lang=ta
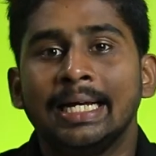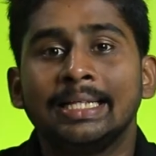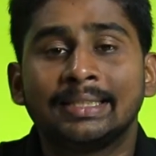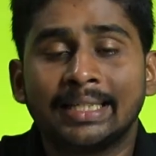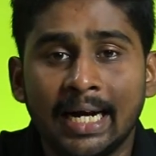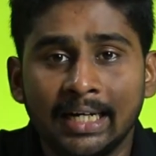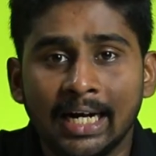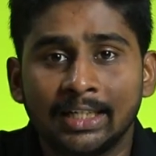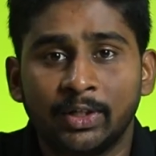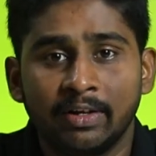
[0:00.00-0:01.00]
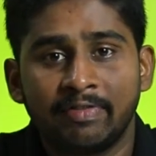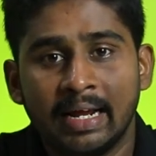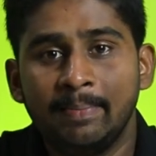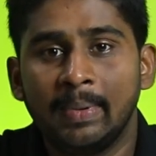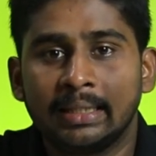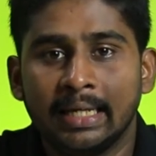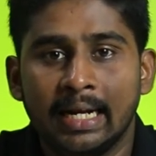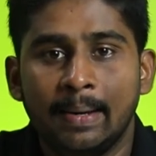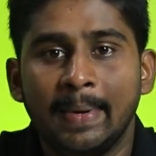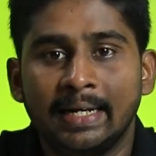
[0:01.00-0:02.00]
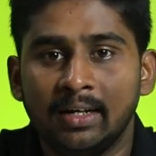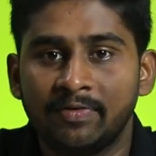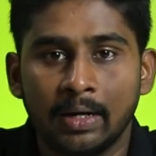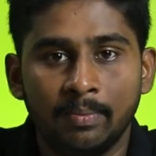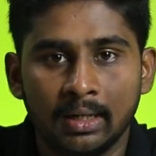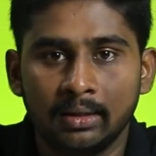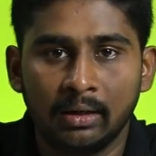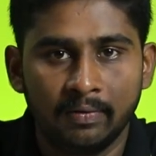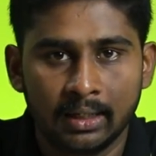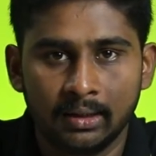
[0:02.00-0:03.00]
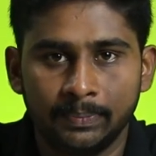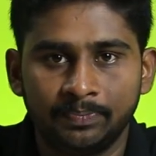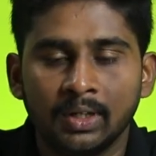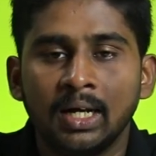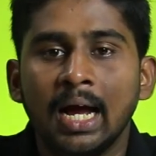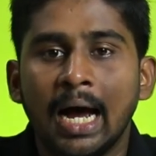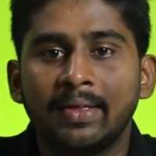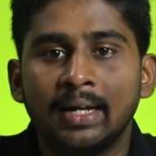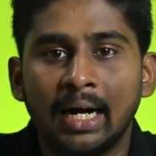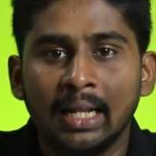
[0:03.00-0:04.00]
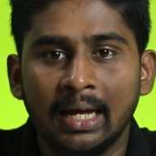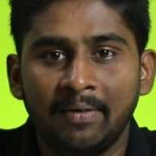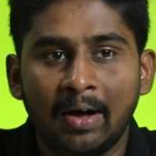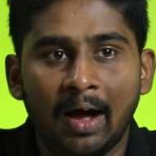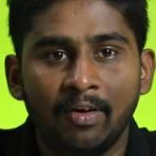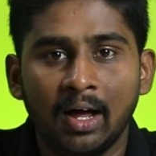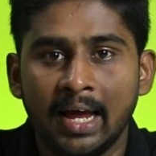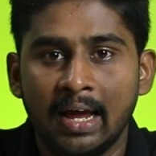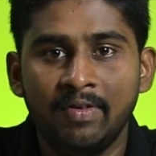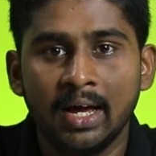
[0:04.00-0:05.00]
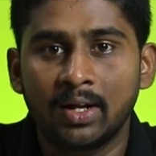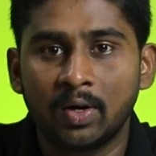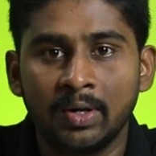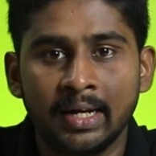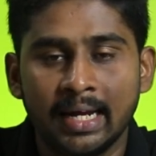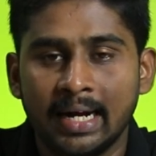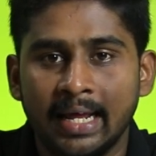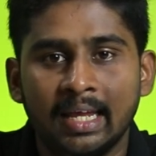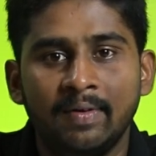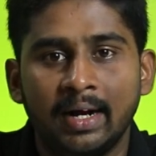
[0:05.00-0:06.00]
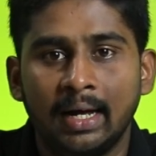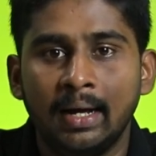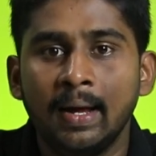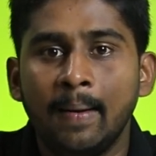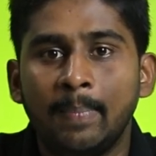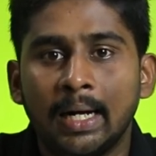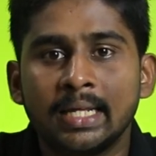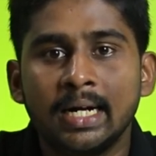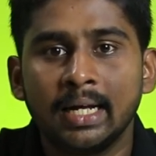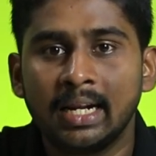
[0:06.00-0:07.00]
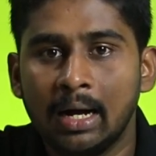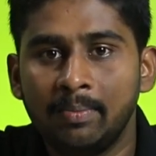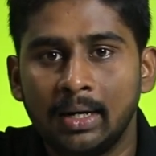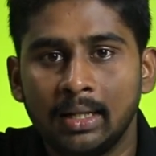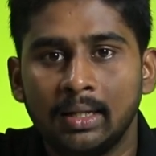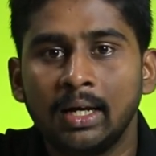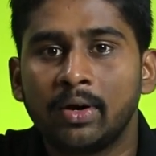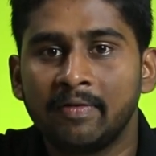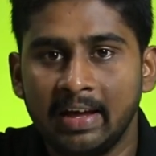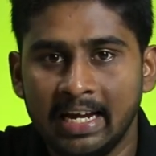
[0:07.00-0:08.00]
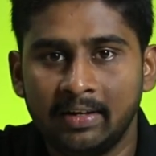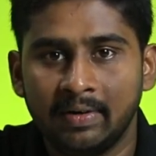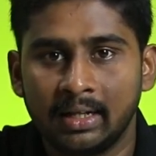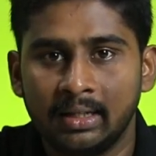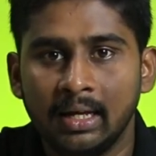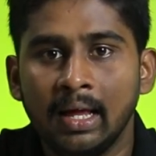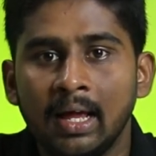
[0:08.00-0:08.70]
இந்த சன்கிளாஸோட ஃப்ரேம் பார்த்தீங்கன்னா மெட்டல் ஃப்ரேம் தான் இதில் வருது அதனால் அவ்வளோ ஹெவியாக இருக்குன்னு நீங்கள் நினைக்க வேண்டாம் பதினெட்டு கிராம் மட்டும்தான் இதோட வெயிட் வருது